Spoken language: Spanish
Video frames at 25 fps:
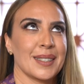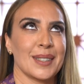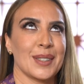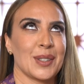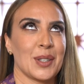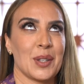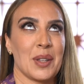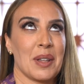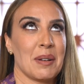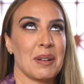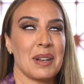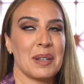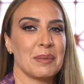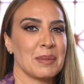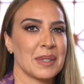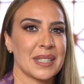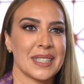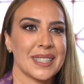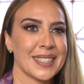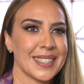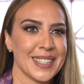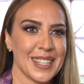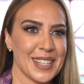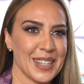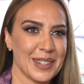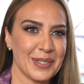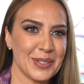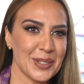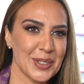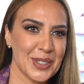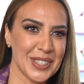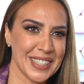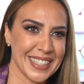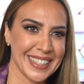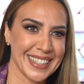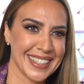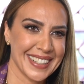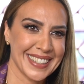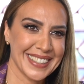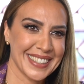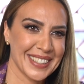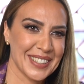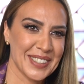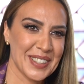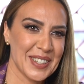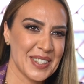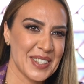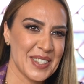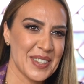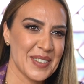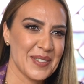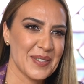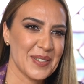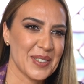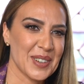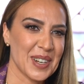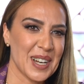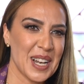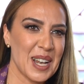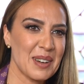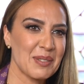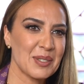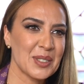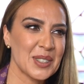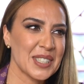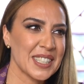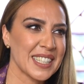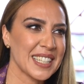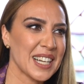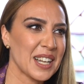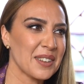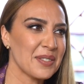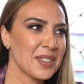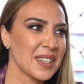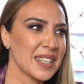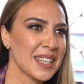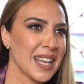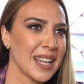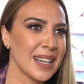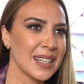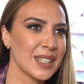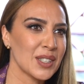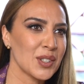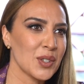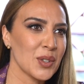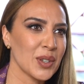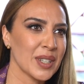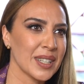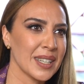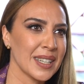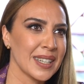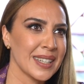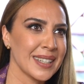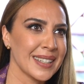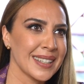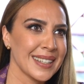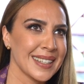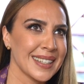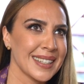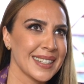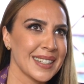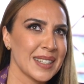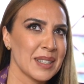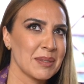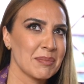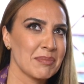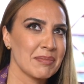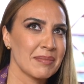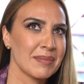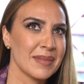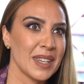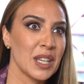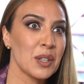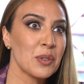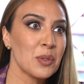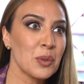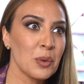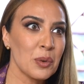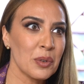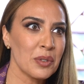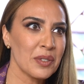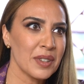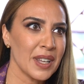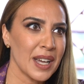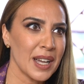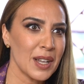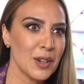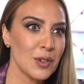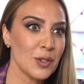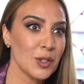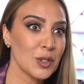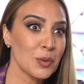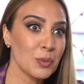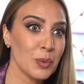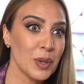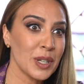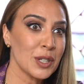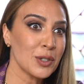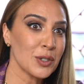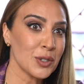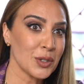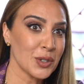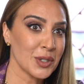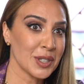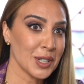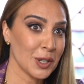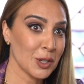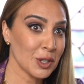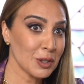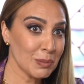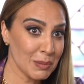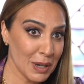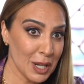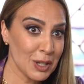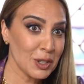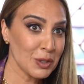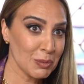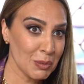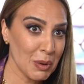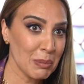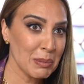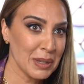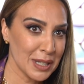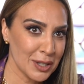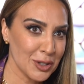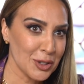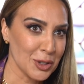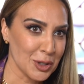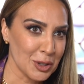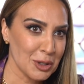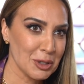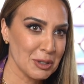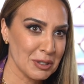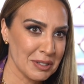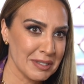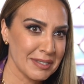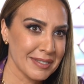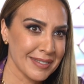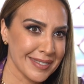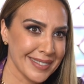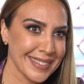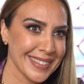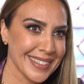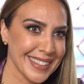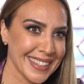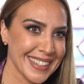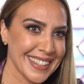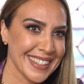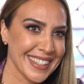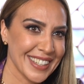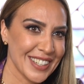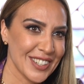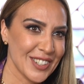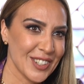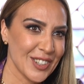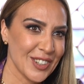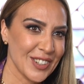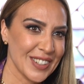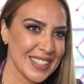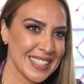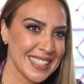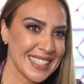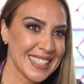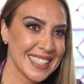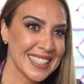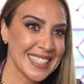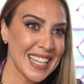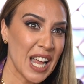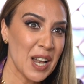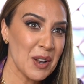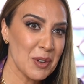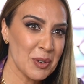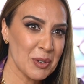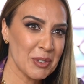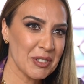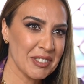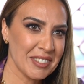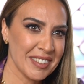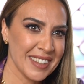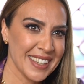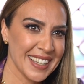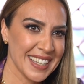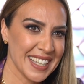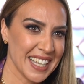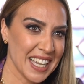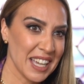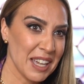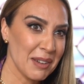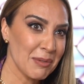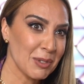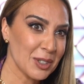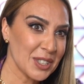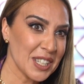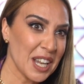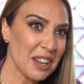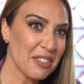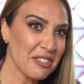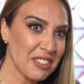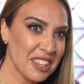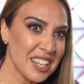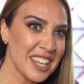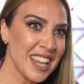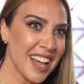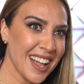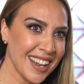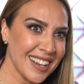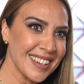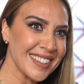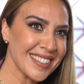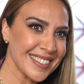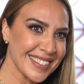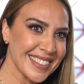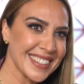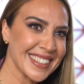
Indudablemente sería música, porque la música al final es lo que endulza los buenos y los malos momentos. ¿no? Es esa luz que vemos al final.